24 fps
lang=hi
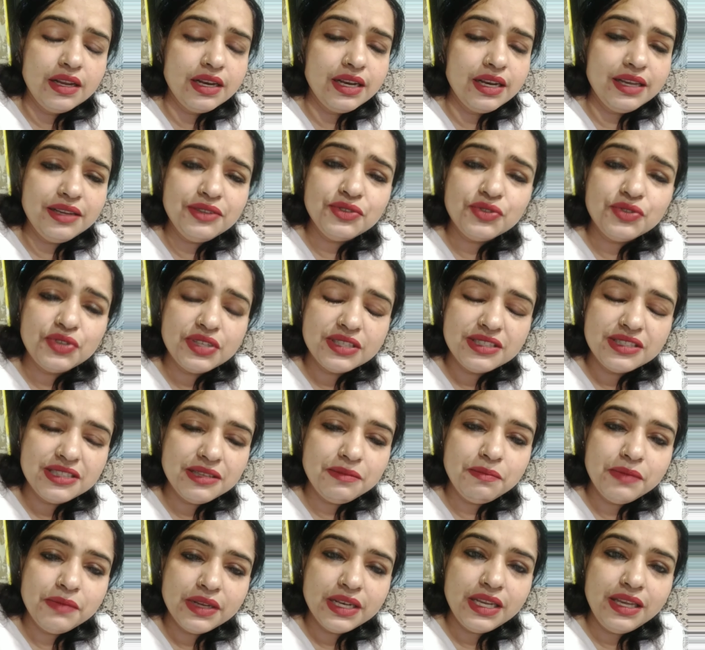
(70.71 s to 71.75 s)
लेकिन जो
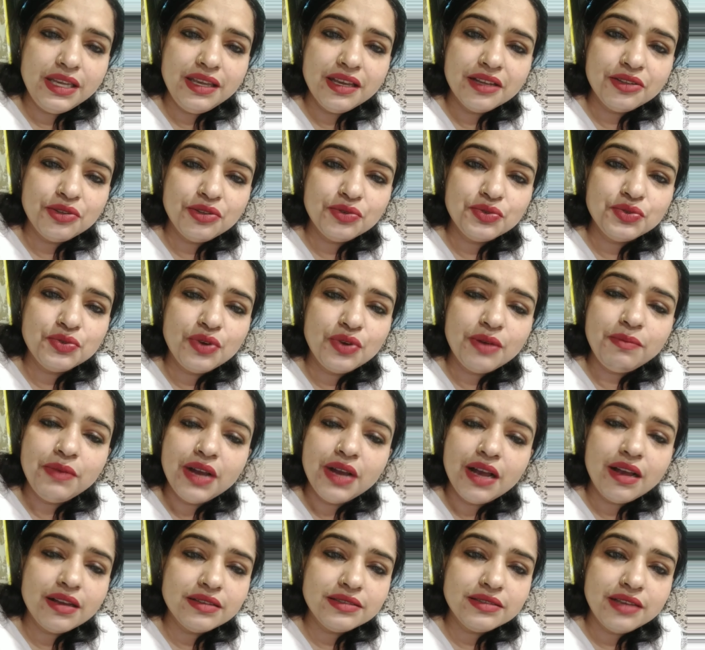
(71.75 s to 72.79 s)
नसीब में नहीं है तो उसको आप
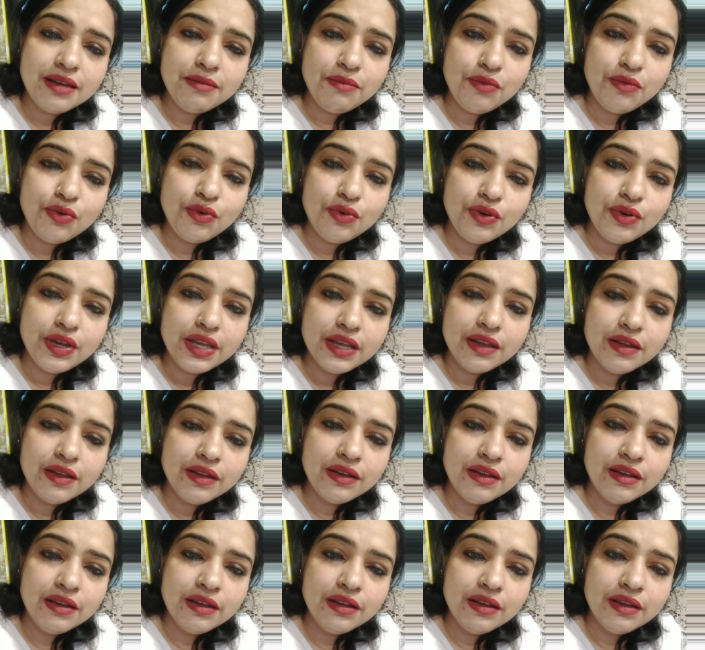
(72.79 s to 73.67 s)
कहाँ से आप बोलोगे